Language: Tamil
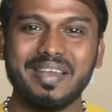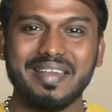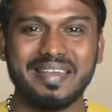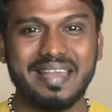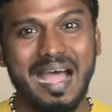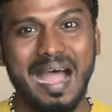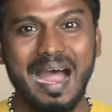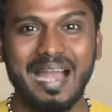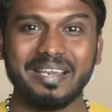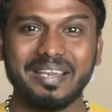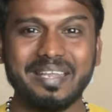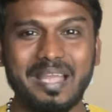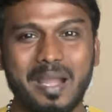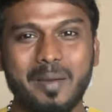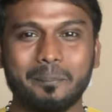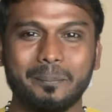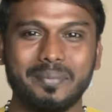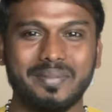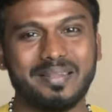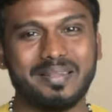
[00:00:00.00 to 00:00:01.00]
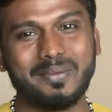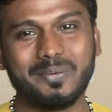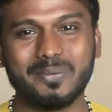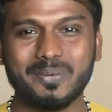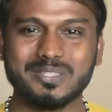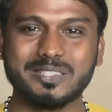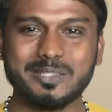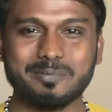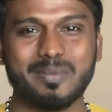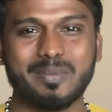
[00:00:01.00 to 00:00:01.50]
நானே அப்படி தான்
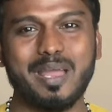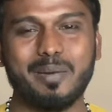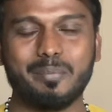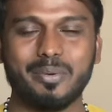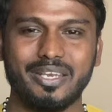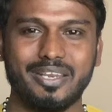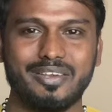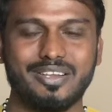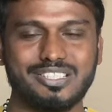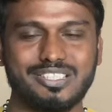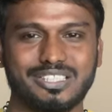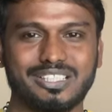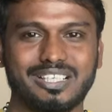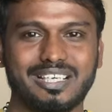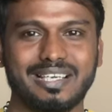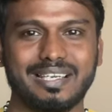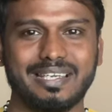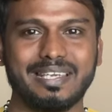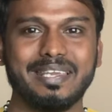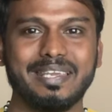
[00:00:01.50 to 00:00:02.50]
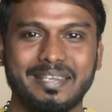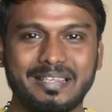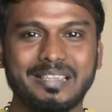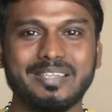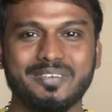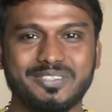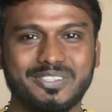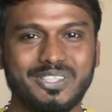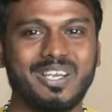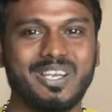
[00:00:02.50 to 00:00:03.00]
யோசிப்பேன் அப்படின்னே வச்சுக்கோங்களேன் இந்த
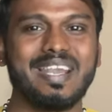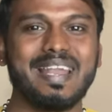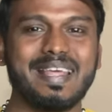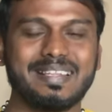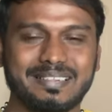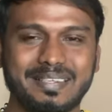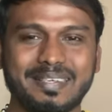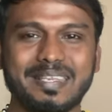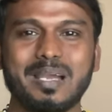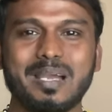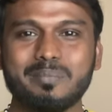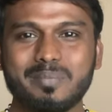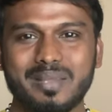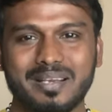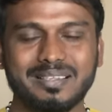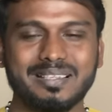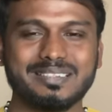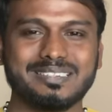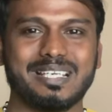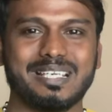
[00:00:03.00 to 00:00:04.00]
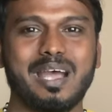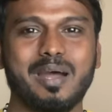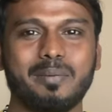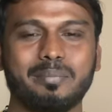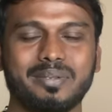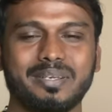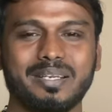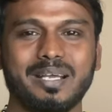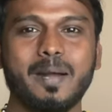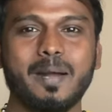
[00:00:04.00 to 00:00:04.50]
விஷயம்லாம் எனக்கு தெரியாமல் இருந்துச்சுன்னா
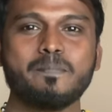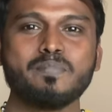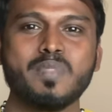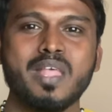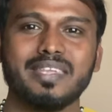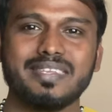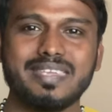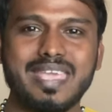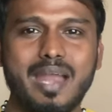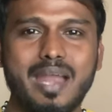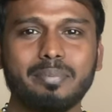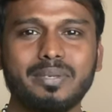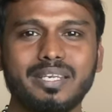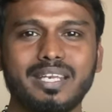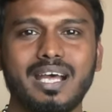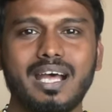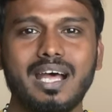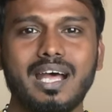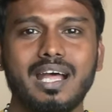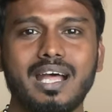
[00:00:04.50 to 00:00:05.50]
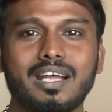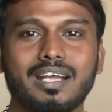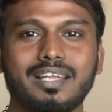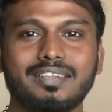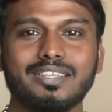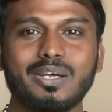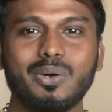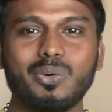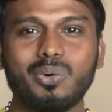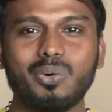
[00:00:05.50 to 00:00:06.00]
அப்படின்னா ஏன் அப்படின்னா
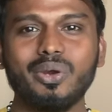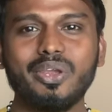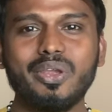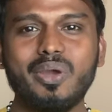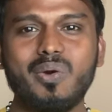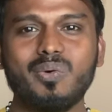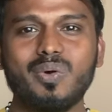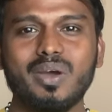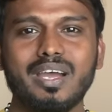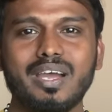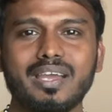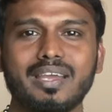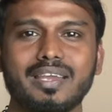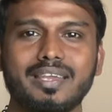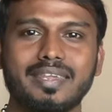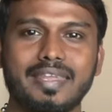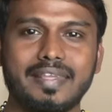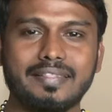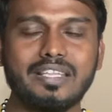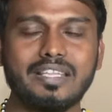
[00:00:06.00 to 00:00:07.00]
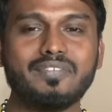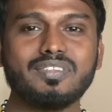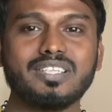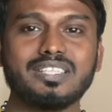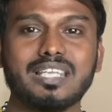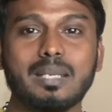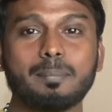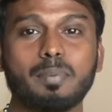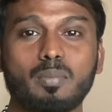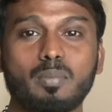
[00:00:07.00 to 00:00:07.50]
இந்த ஓயோவை எந்த
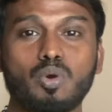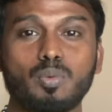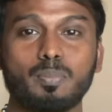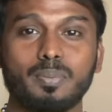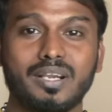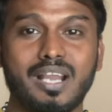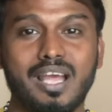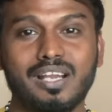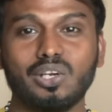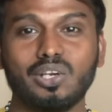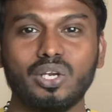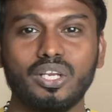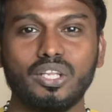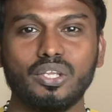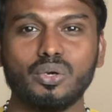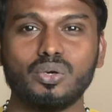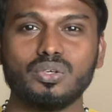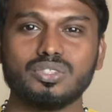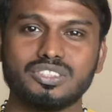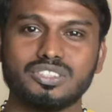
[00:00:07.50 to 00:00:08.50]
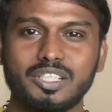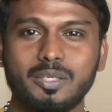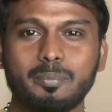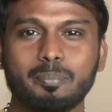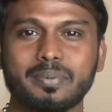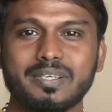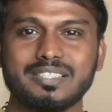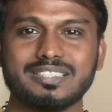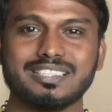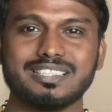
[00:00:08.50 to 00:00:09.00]
விதத்தில் ப்ரமோட் பண்ணாங்களோ இல்லையோ
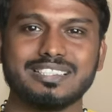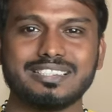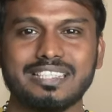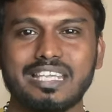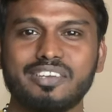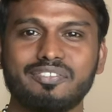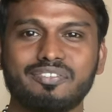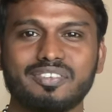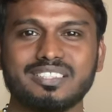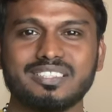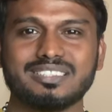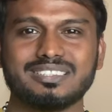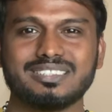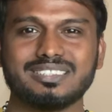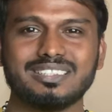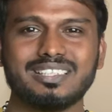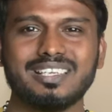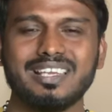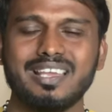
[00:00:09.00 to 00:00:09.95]
சீப்பஸ்ட்டு சேஃபஸ்ட்டு